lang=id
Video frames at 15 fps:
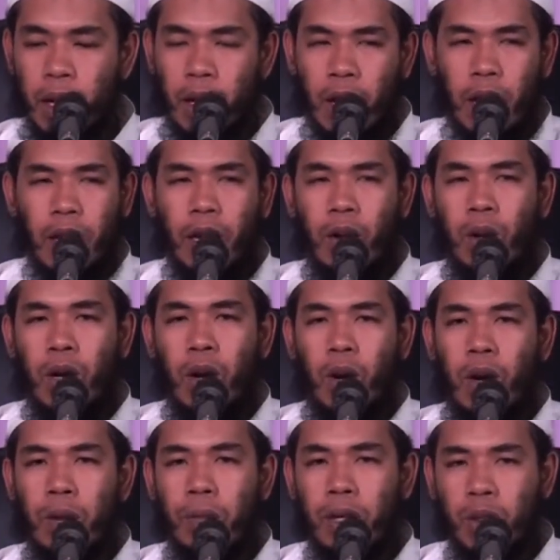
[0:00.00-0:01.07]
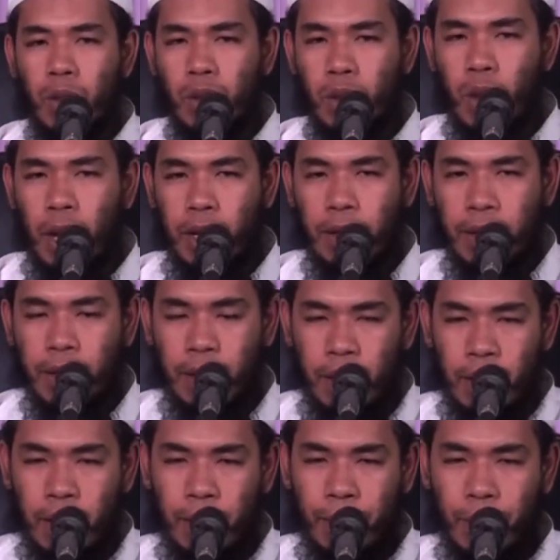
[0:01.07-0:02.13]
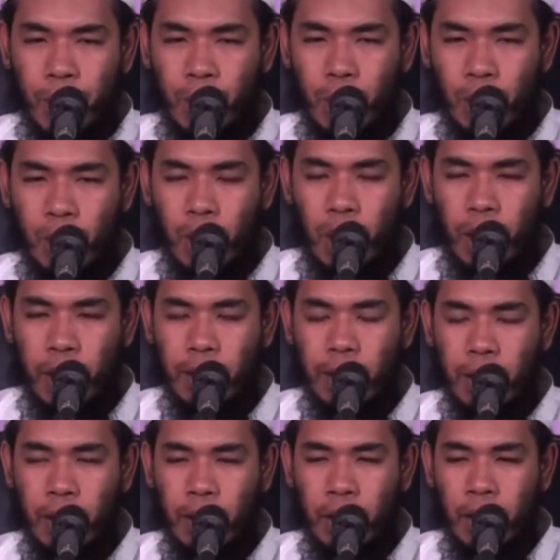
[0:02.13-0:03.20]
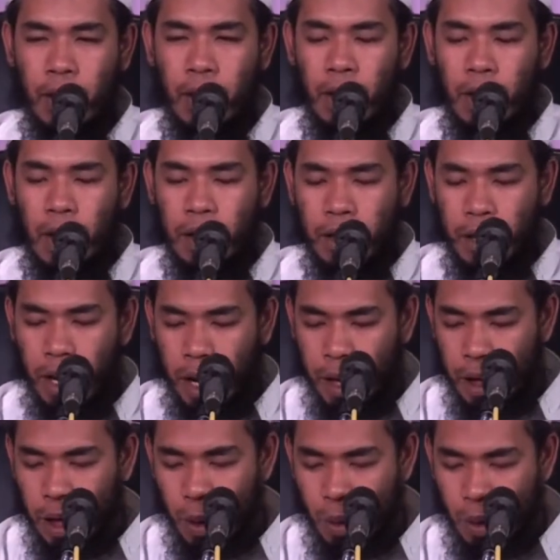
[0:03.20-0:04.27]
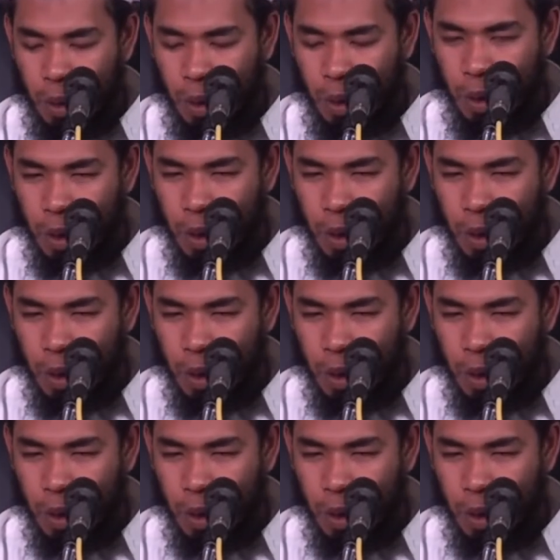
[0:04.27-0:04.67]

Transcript: kadang orang-orang masuk salat ya, masuk salat Ketika dia ruku,